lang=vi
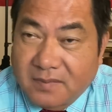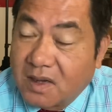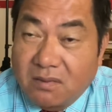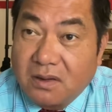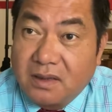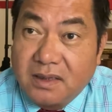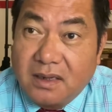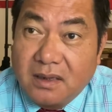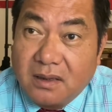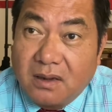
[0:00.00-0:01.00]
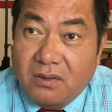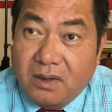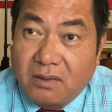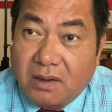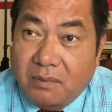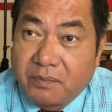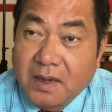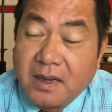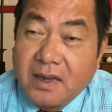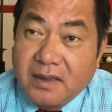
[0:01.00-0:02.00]
không cho thế giới cơ hội đánh hội đồng
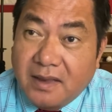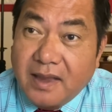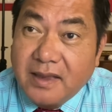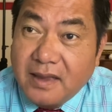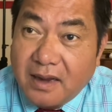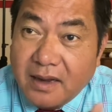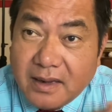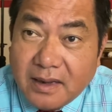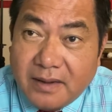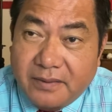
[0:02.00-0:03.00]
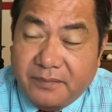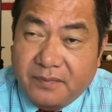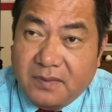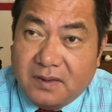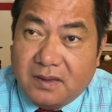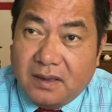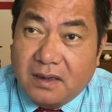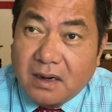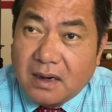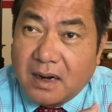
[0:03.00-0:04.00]
thế giới thì
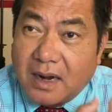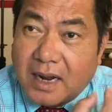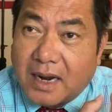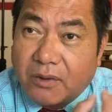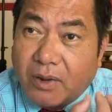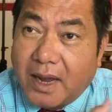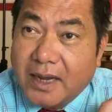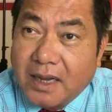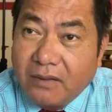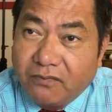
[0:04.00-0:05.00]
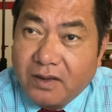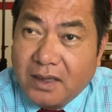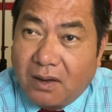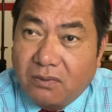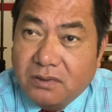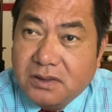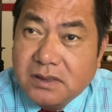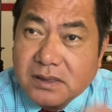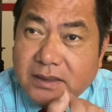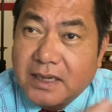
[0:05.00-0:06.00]
rất là đoàn kết với nhau
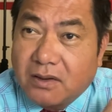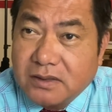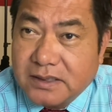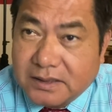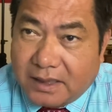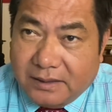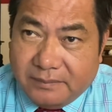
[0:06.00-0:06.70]
trước khi có chiến tranh